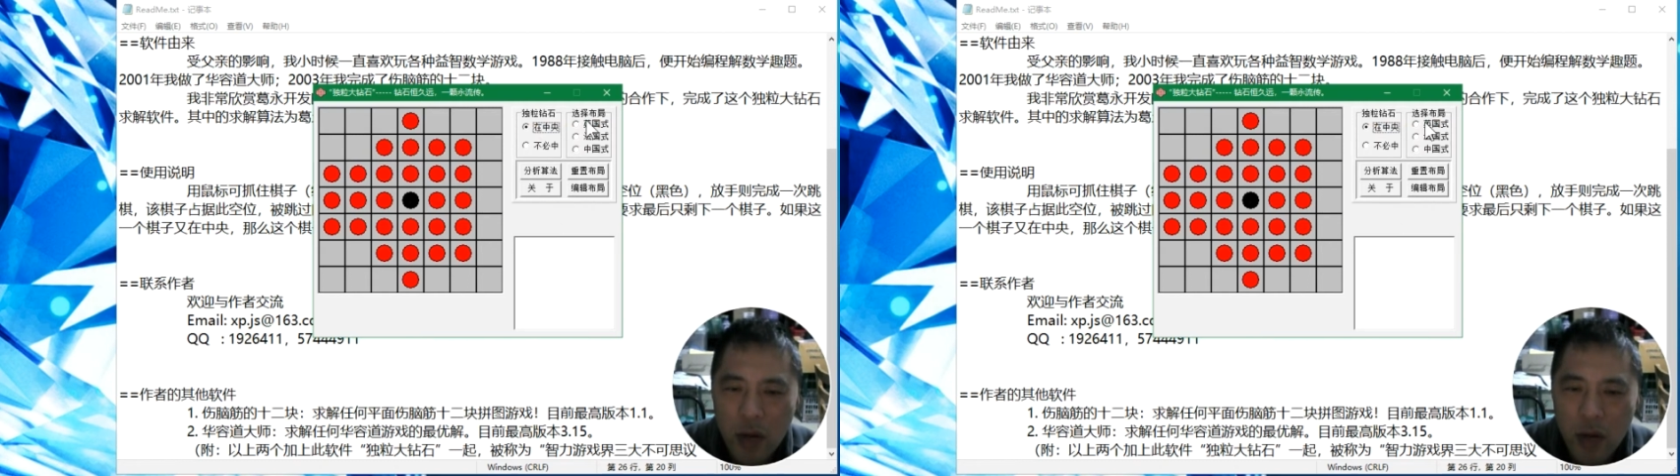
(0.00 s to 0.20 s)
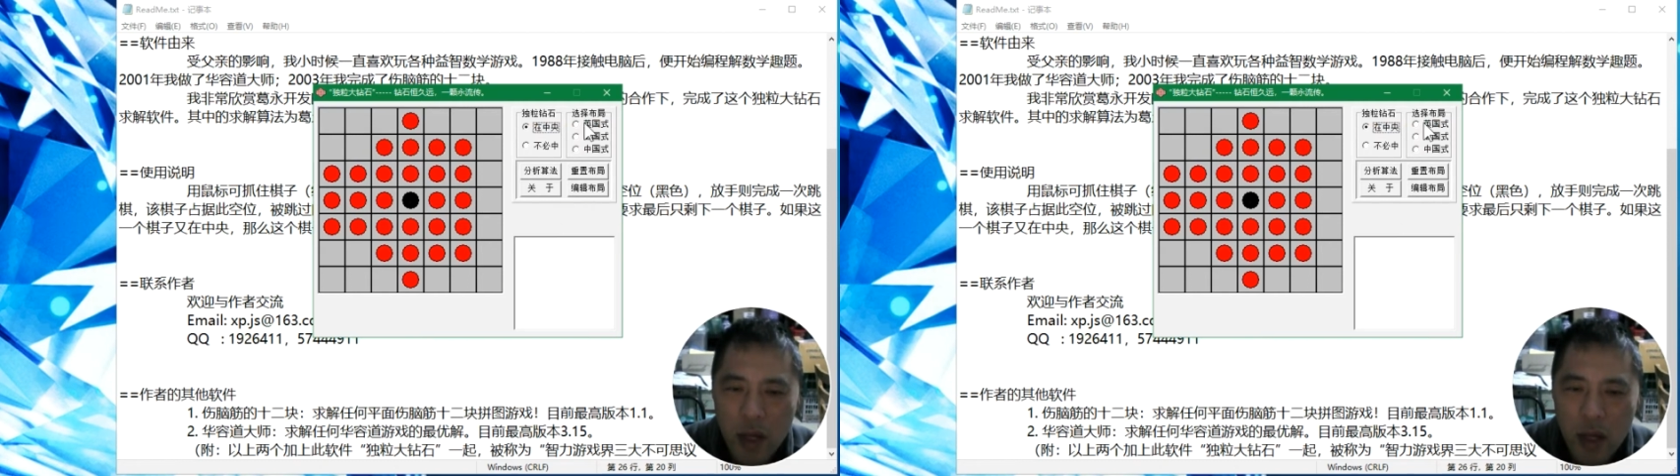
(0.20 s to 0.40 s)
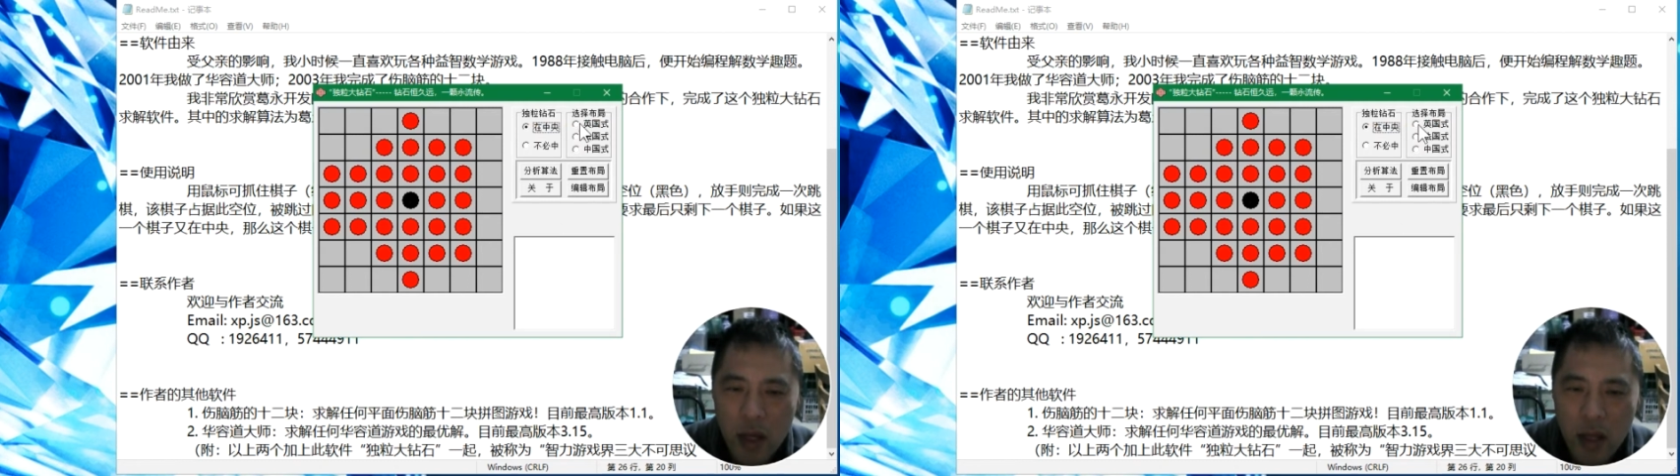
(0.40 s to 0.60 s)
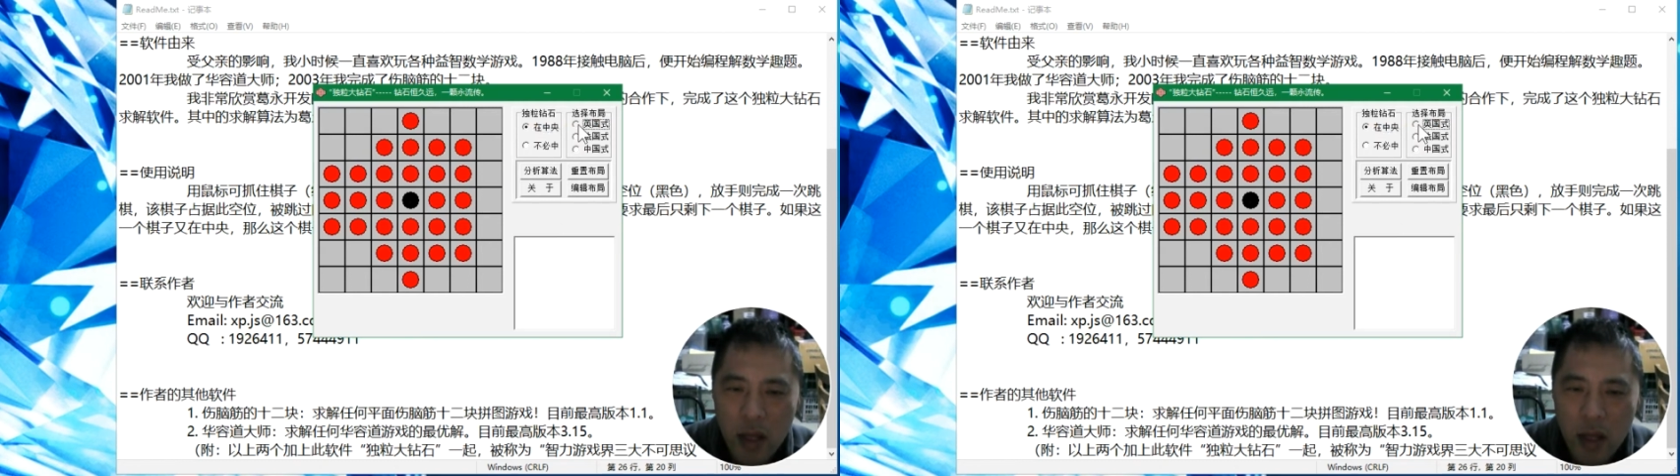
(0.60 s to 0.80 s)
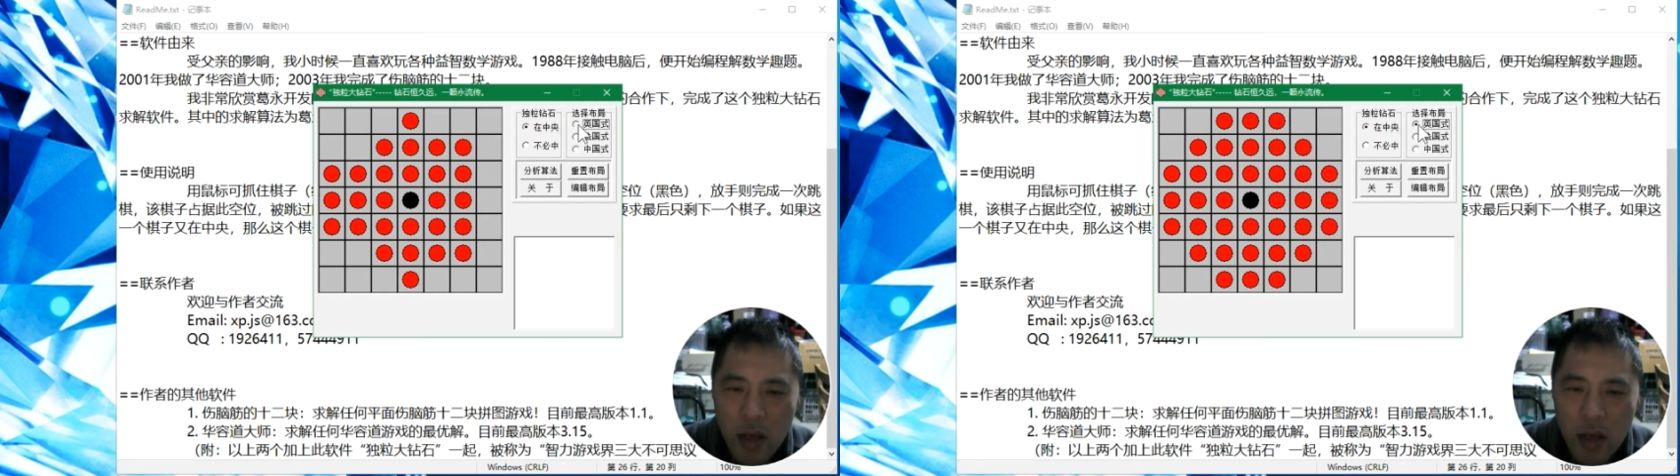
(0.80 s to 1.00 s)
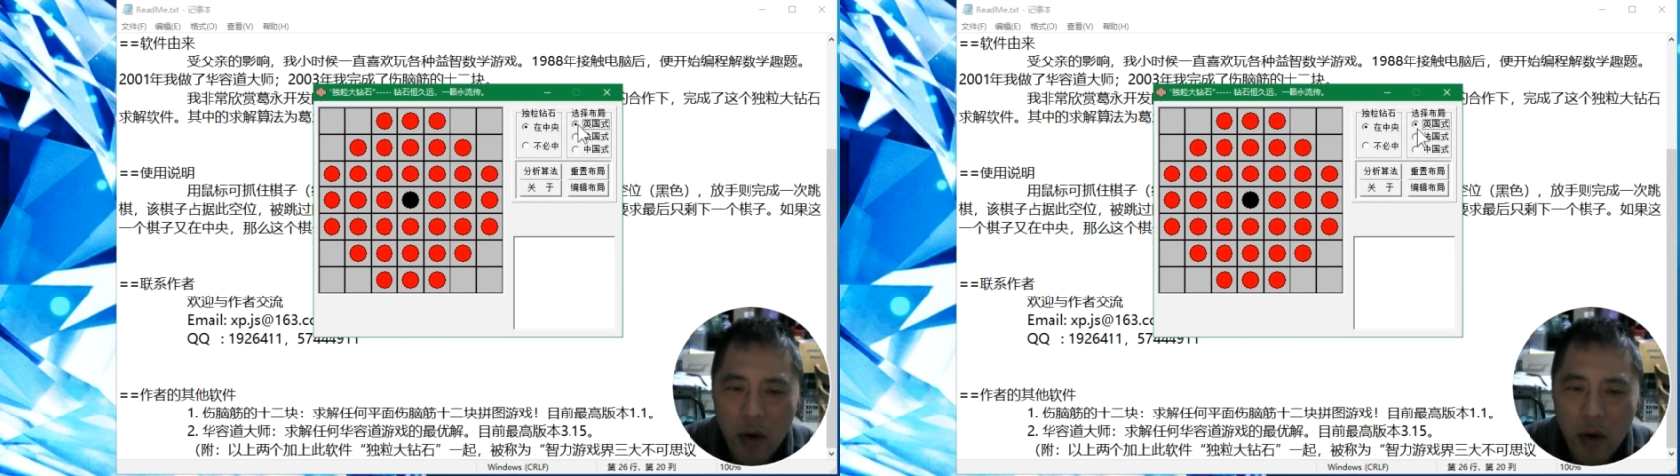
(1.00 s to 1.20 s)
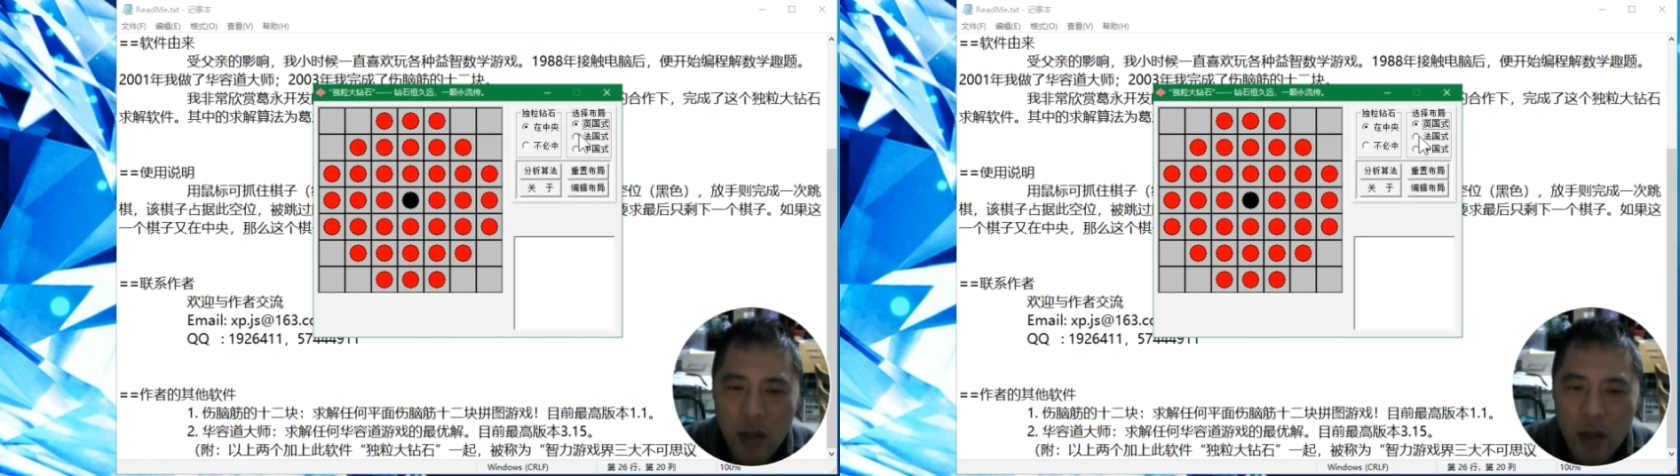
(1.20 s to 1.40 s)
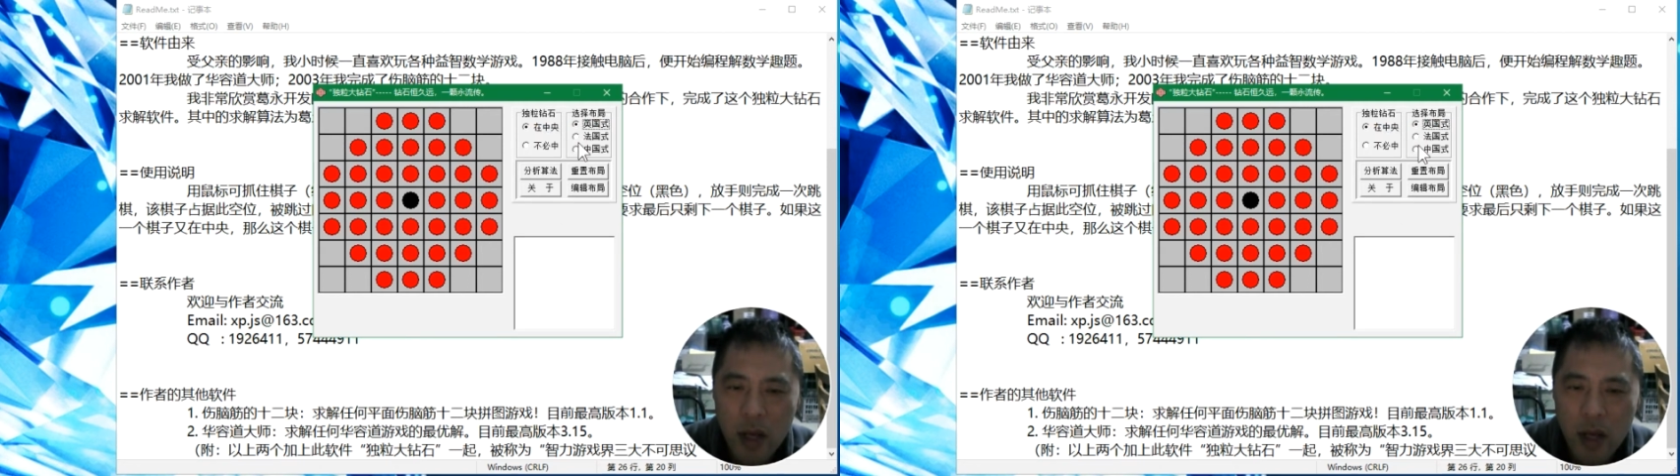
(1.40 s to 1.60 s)
它英啊，首先看
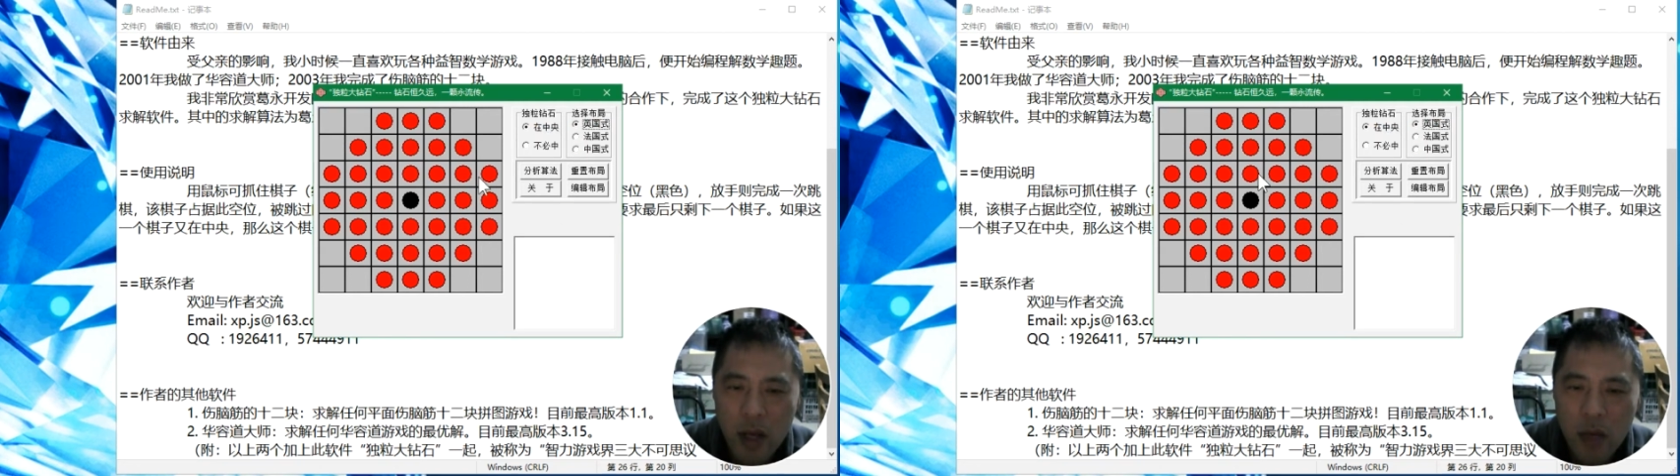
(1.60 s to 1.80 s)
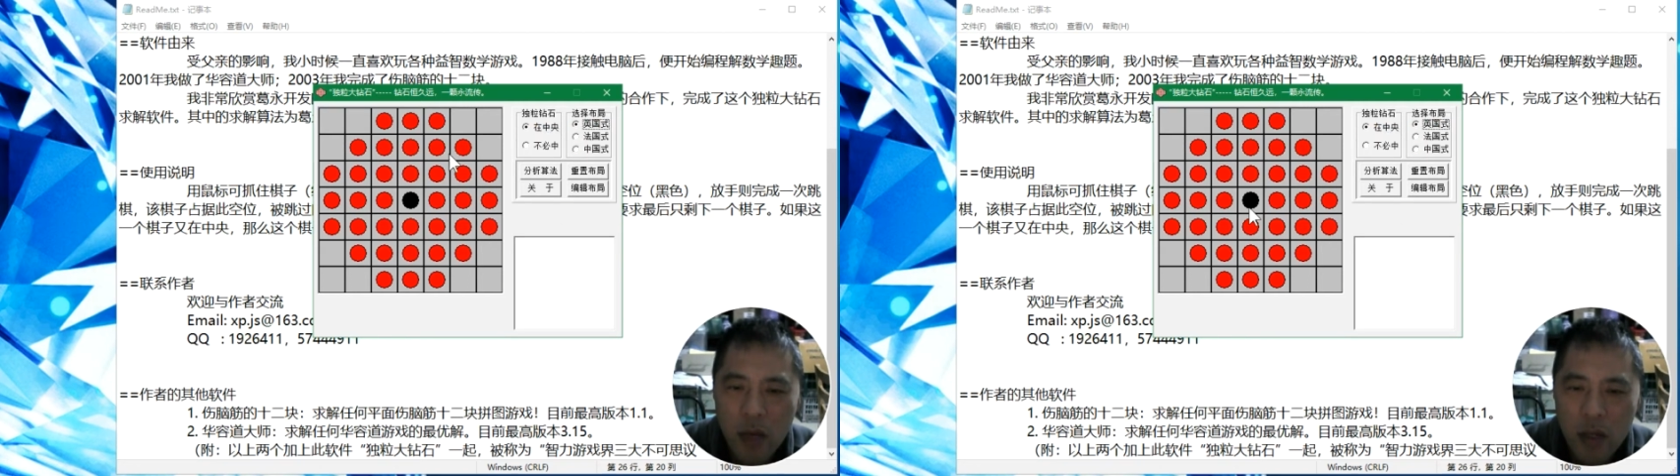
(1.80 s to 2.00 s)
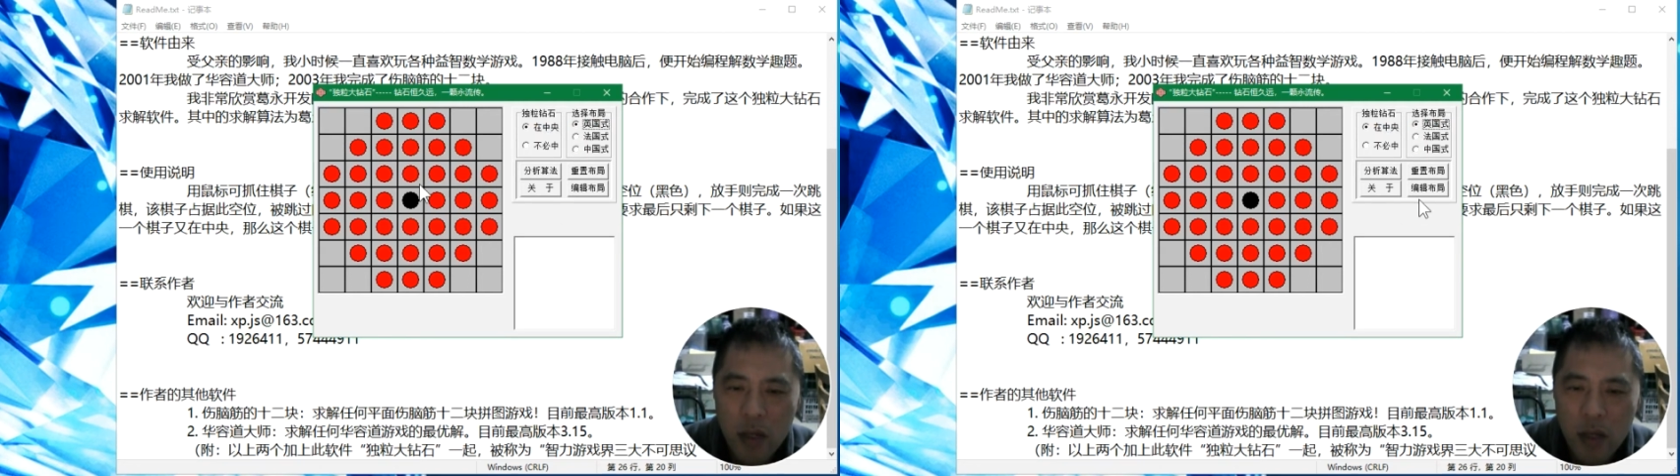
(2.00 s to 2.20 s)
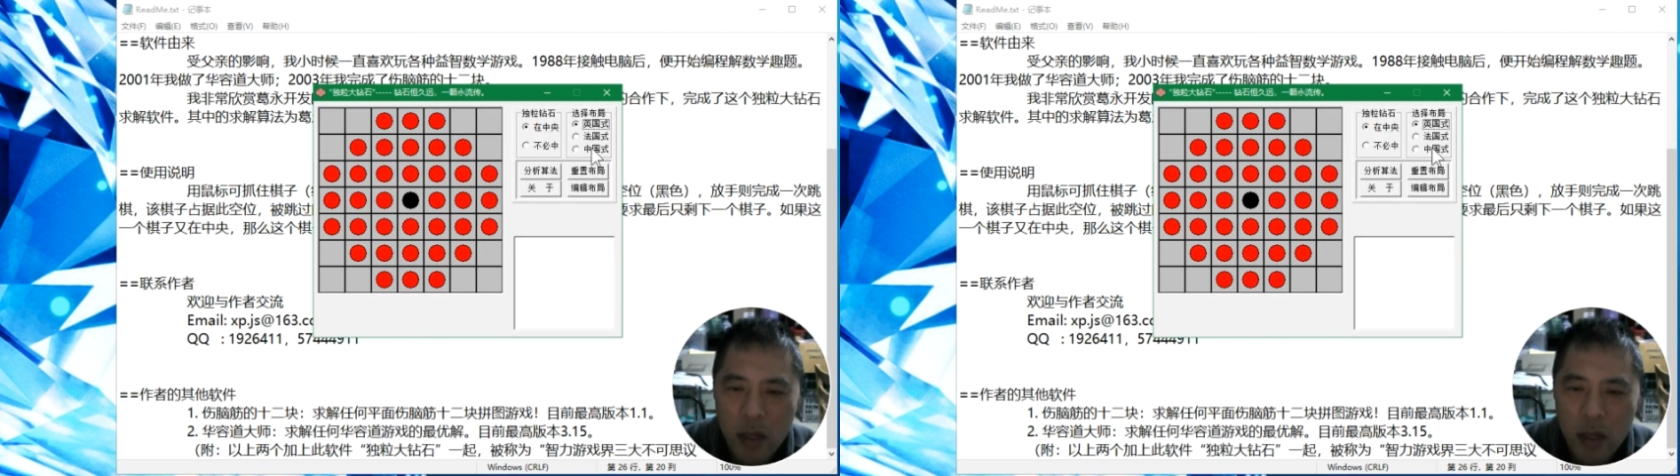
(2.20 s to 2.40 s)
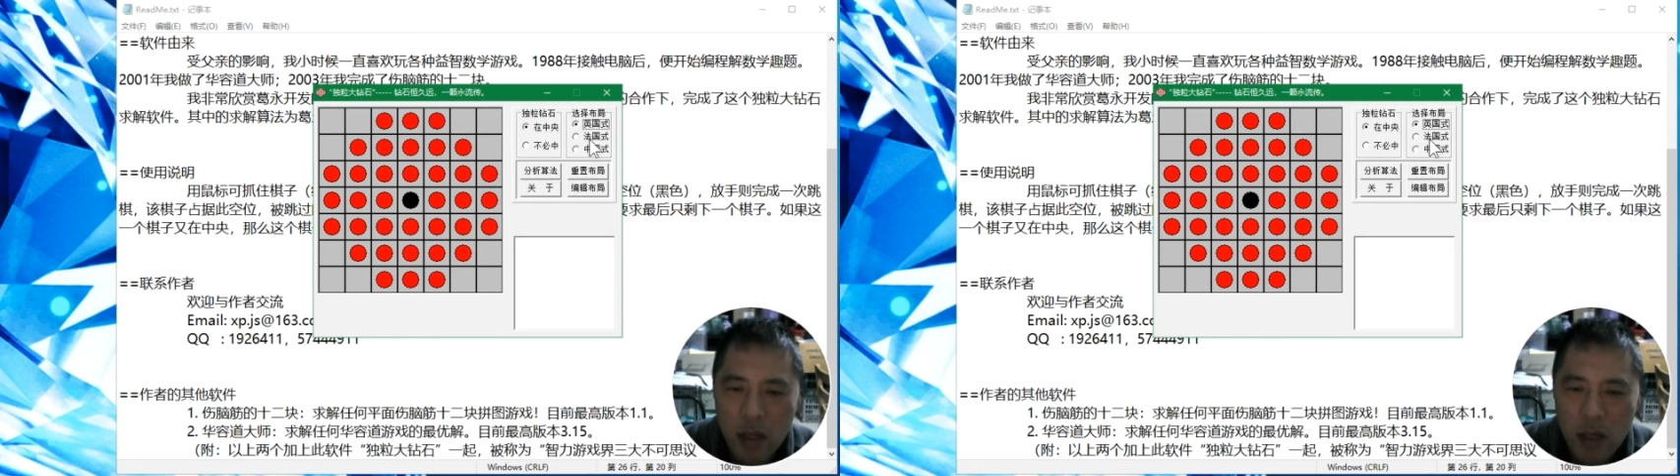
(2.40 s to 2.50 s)
英国式是这样的，